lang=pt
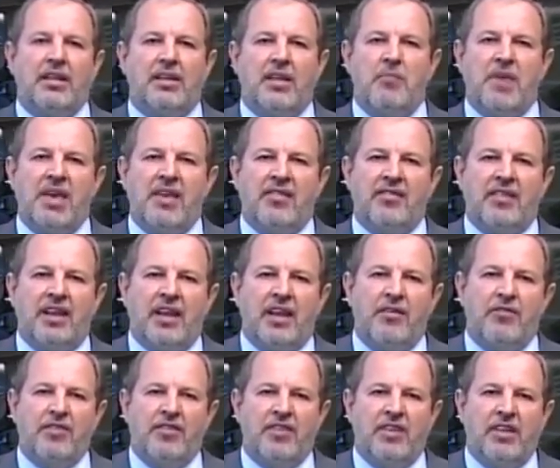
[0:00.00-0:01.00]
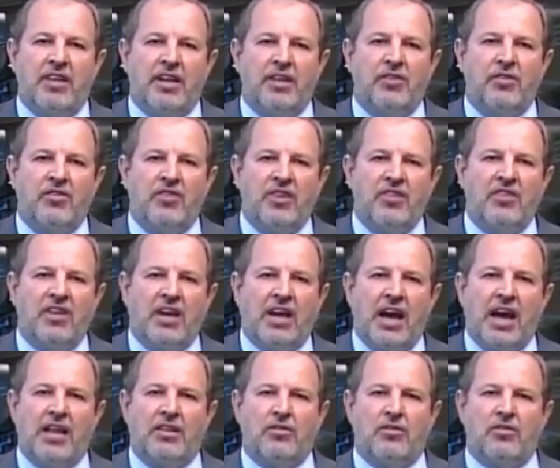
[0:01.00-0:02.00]
Também estarei visitando o
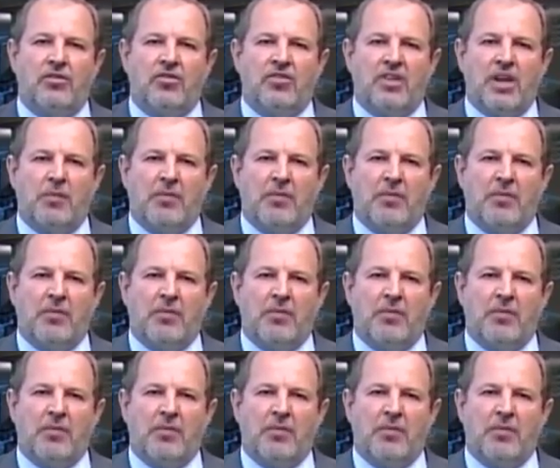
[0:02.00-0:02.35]
Sindicato dos